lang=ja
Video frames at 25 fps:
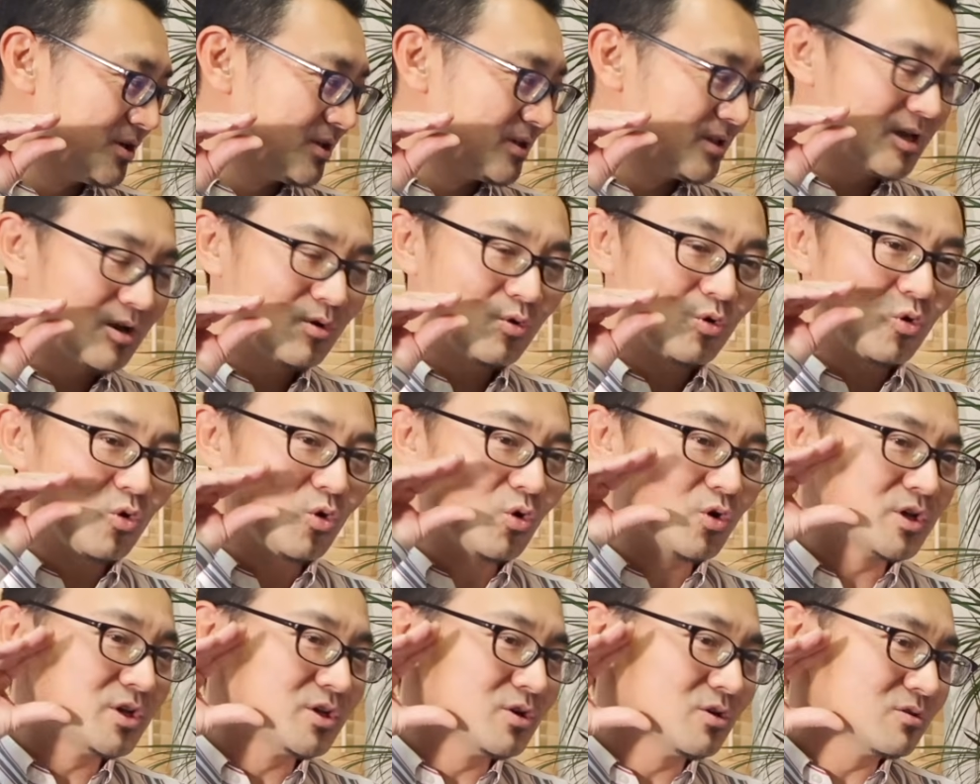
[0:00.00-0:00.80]
でこ
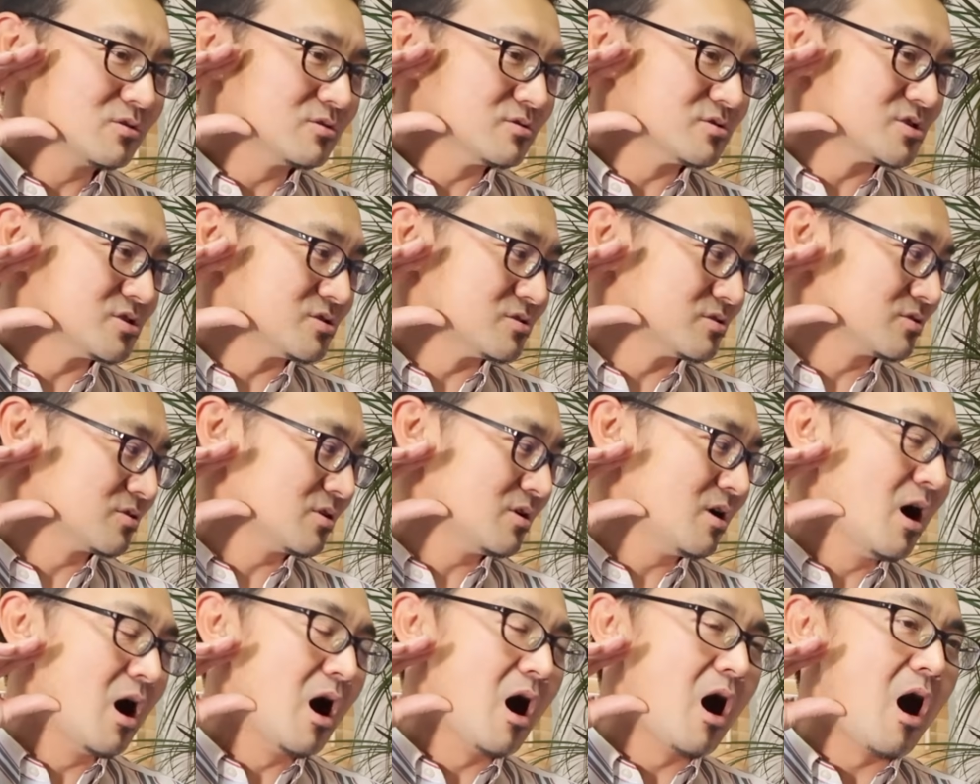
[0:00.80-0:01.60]
こを広くする
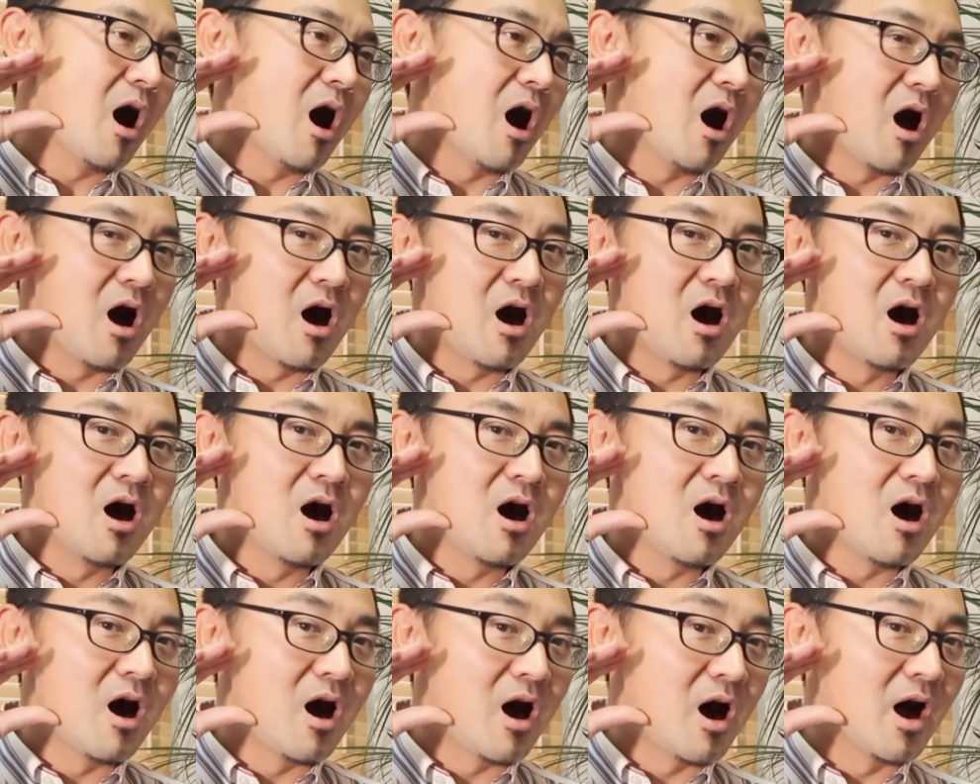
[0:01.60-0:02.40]
とは
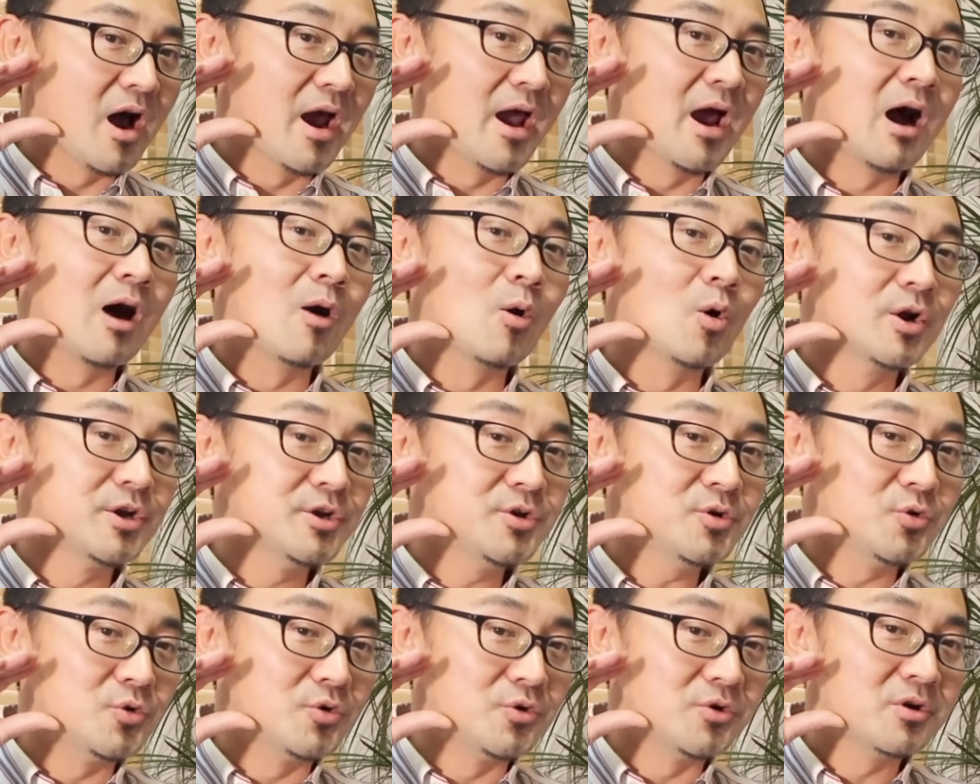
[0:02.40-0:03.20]
Hi, how are
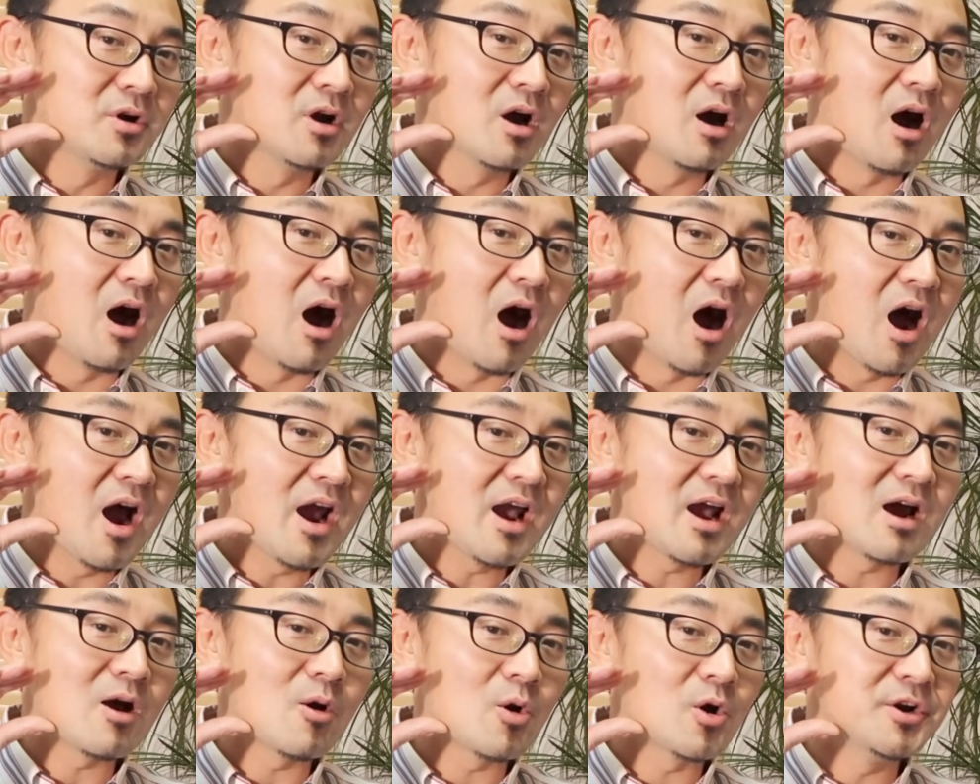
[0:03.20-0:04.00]
you?
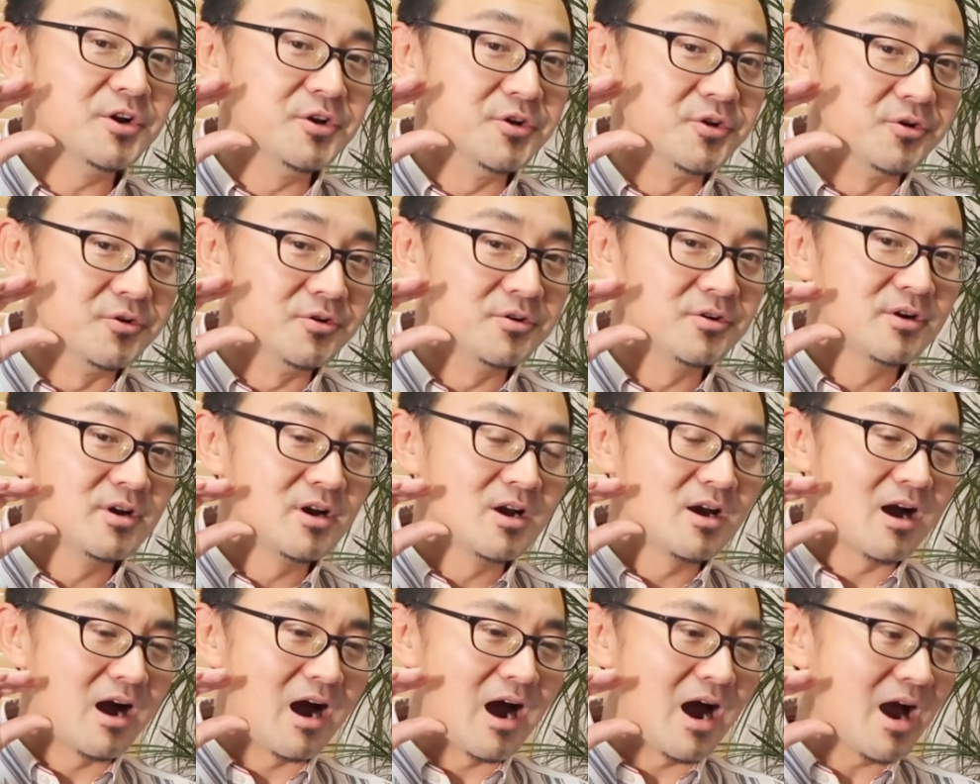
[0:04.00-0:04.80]
Hi, how are you?
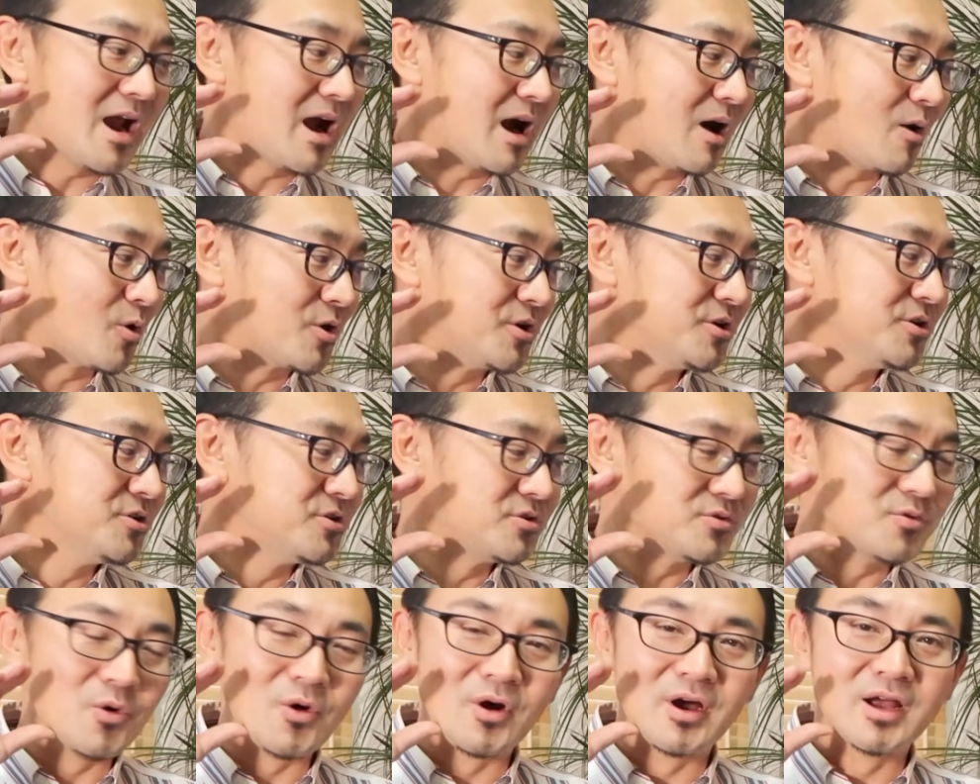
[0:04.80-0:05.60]
Hi, how are you
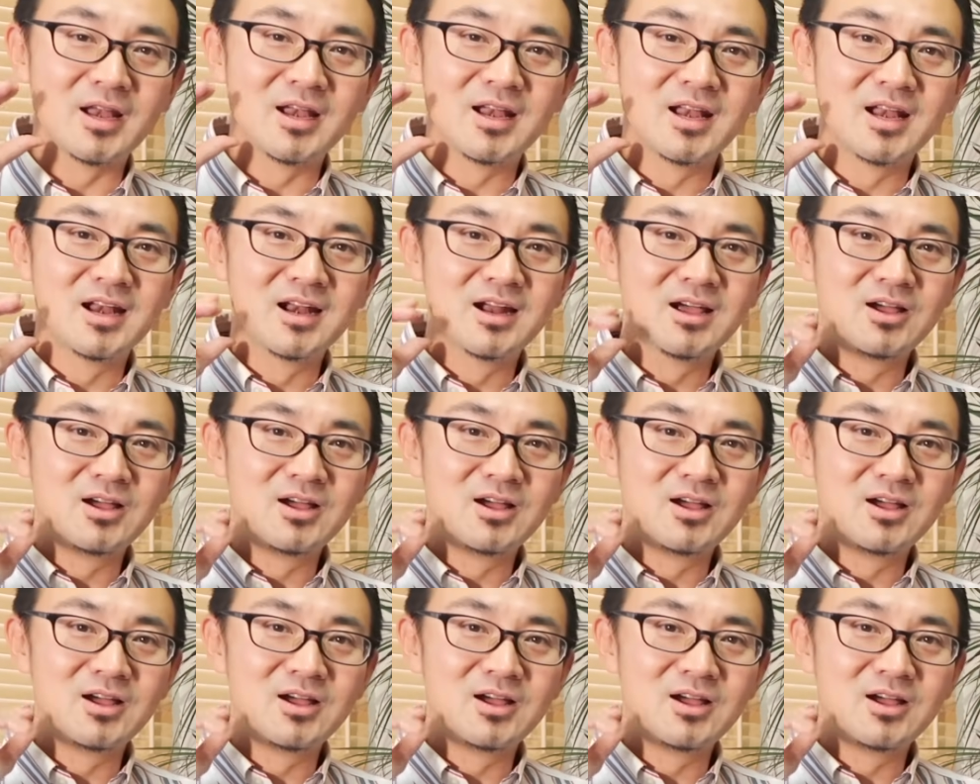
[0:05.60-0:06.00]
doing?